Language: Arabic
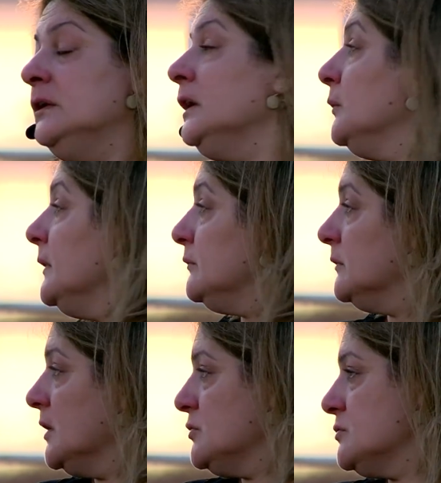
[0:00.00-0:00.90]
اخوات
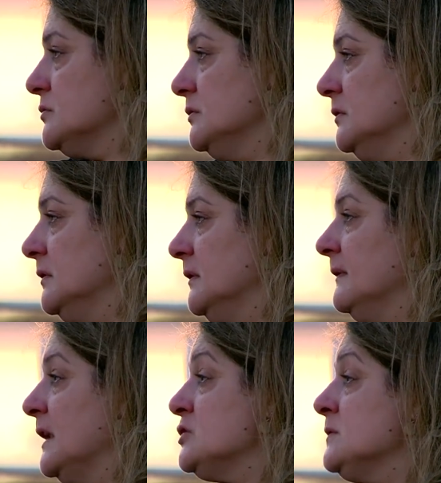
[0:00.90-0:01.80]
ولجو
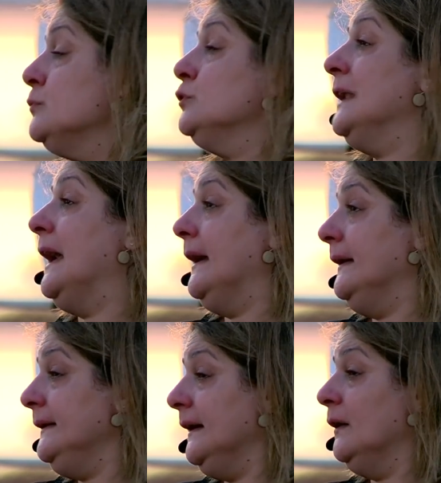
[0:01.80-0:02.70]
بدنا نجيب له
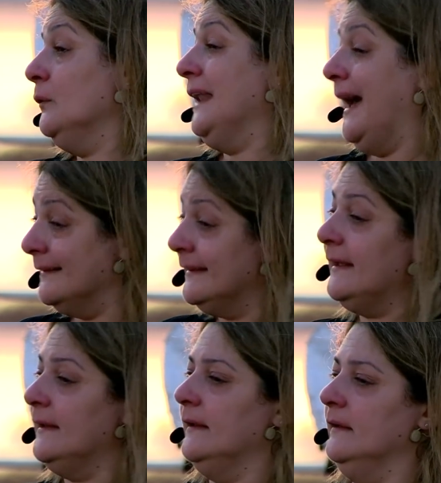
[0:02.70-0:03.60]
الحقيقه
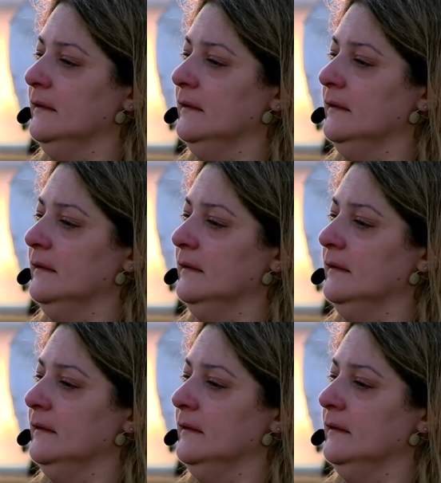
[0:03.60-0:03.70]
والعداله